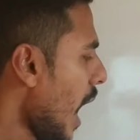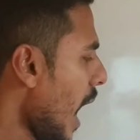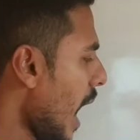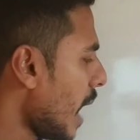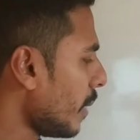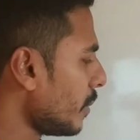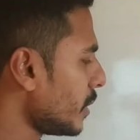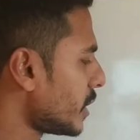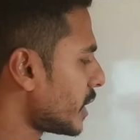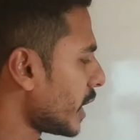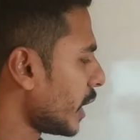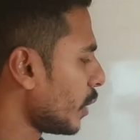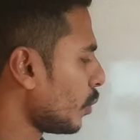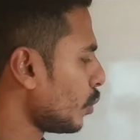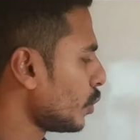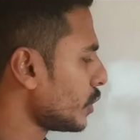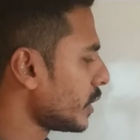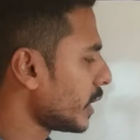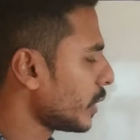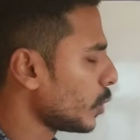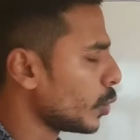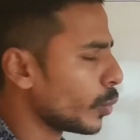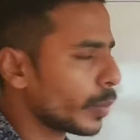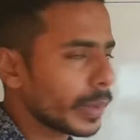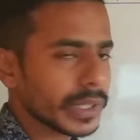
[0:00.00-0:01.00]
আমি সেই
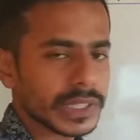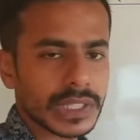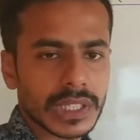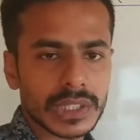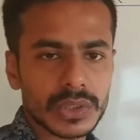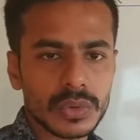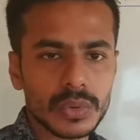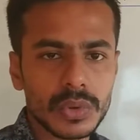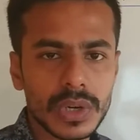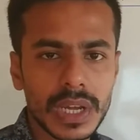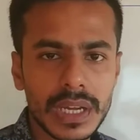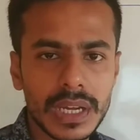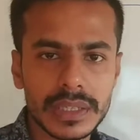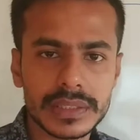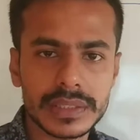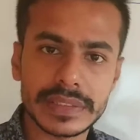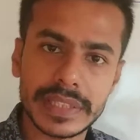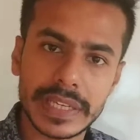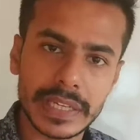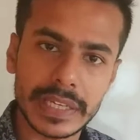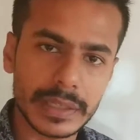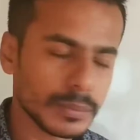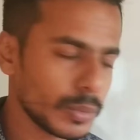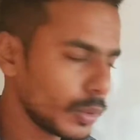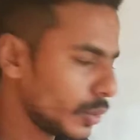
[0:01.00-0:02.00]
অনুযায়ী উপাদানগুলা
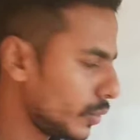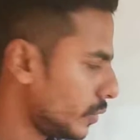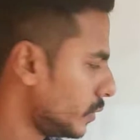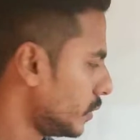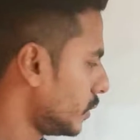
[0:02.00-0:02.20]
দেখব